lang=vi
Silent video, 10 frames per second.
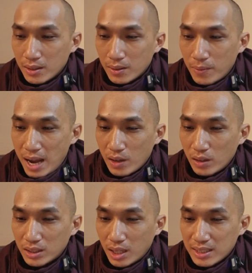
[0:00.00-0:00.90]
và
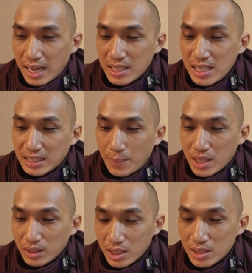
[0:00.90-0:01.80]
nó thật ra chính là tâm
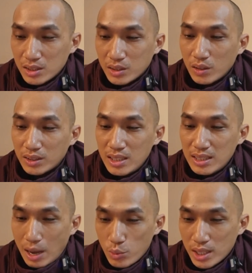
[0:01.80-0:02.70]
sở tư có tính
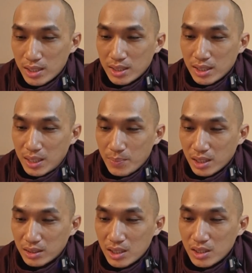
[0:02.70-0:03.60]
tạo sinh tâm
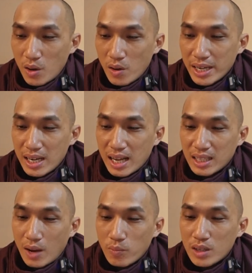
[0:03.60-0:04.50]
sở tư có nghĩa là
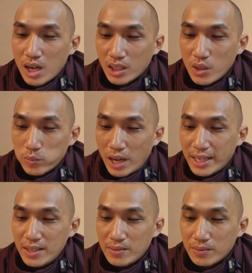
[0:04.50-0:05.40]
hành động cơ thúc
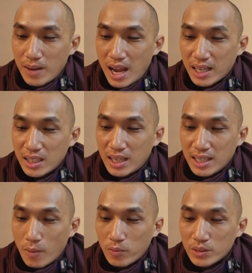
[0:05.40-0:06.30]
đẩy và kích thích
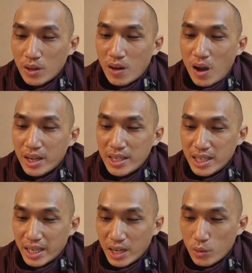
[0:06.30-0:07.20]
hành động do đó ý
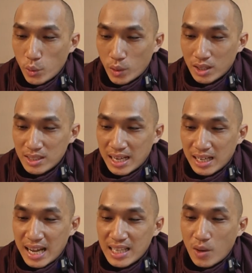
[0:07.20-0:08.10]
nghĩa của thuật ngữ
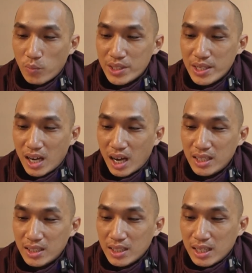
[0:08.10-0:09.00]
sankara trong lý duyên
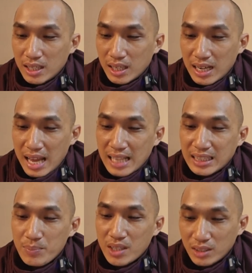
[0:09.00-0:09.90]
khởi là
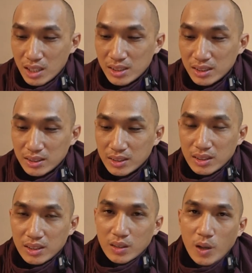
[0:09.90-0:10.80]
tâm sở tư
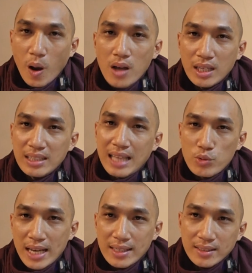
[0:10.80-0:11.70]
có tính tạo
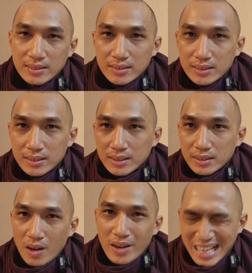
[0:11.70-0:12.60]
sanh
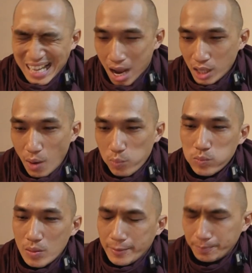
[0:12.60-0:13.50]
đó có nghĩa là ở
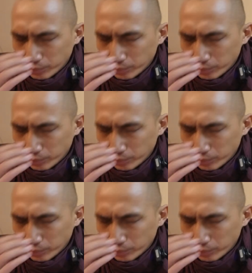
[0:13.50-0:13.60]
trong ờ,